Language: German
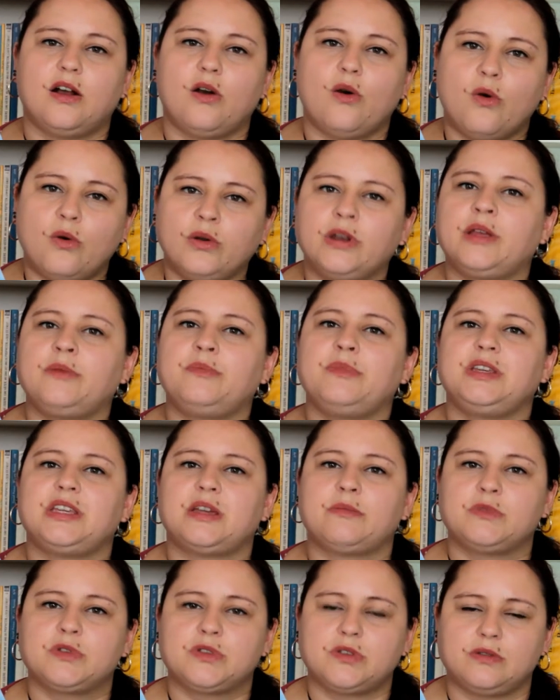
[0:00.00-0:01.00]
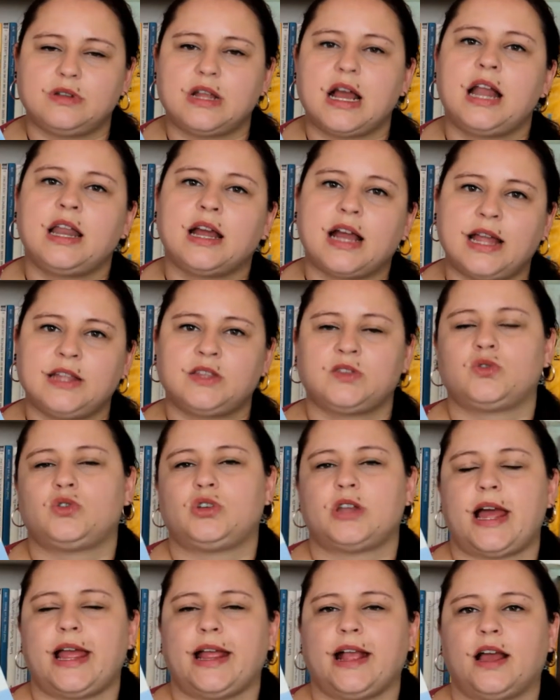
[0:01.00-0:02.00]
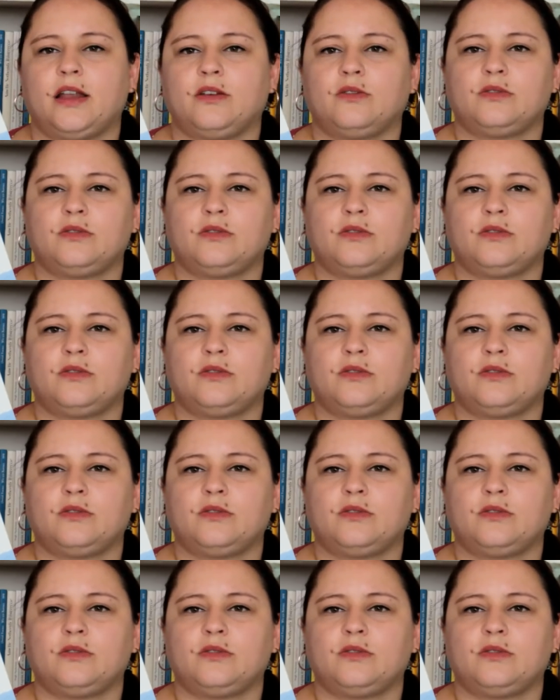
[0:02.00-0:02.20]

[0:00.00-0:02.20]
ohne mich emotional reinzusteigern.